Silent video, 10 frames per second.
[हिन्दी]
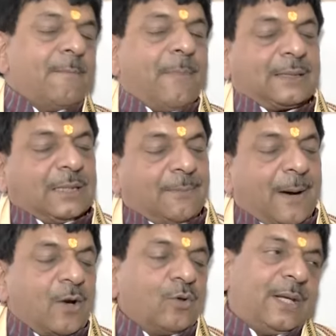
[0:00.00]
भारतीय जनता
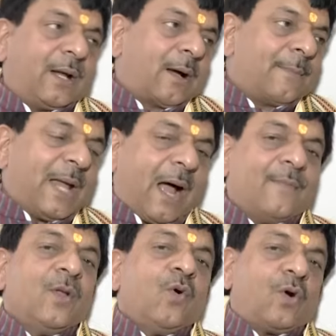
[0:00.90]
पार्टी को देने का काम किया
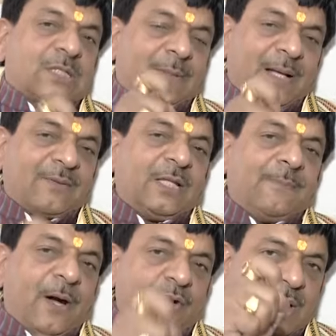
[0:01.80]
और समाजवादी
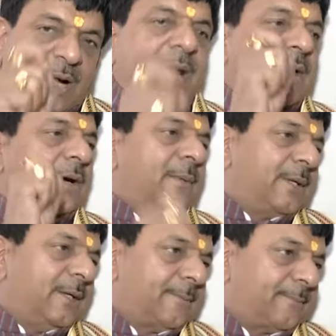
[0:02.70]
पार्टी को नकारने का काम किया